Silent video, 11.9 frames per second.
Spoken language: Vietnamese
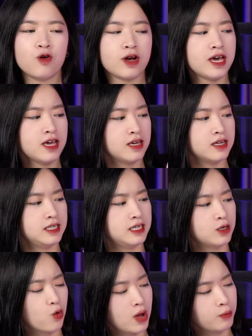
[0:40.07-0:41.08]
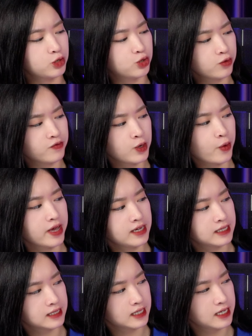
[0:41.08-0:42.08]
ok, nhìn qua một chút về ngoại
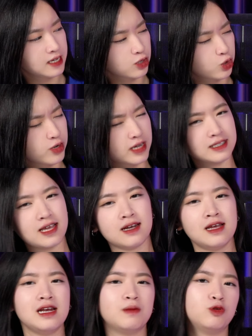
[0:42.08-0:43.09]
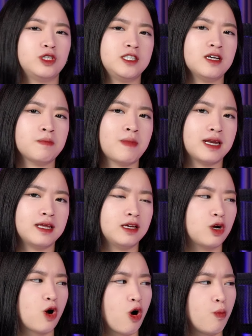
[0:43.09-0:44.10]
hình thì tôi đánh giá đây là một chiếc màn
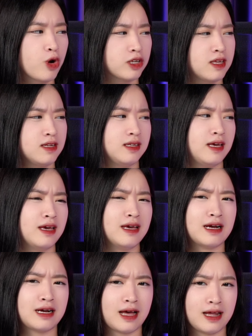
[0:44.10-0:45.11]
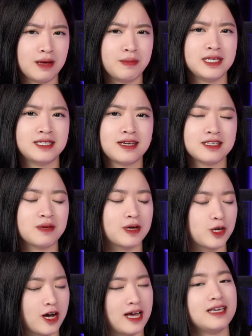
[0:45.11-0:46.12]
hình có một cái thiết kế khá là basic
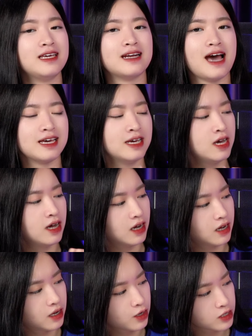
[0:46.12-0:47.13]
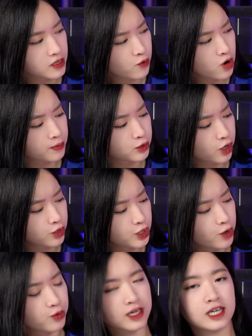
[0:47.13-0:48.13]
nhưng mà nó khá là hiện đại. Ờ, nó sẽ phù hợp cho
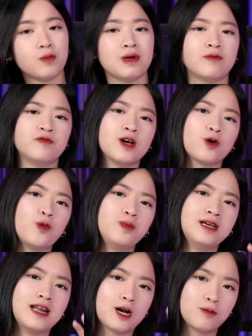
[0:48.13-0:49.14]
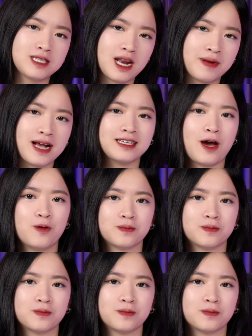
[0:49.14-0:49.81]
nhiều những cái góc làm việc cũng như là góc setup khác nhau.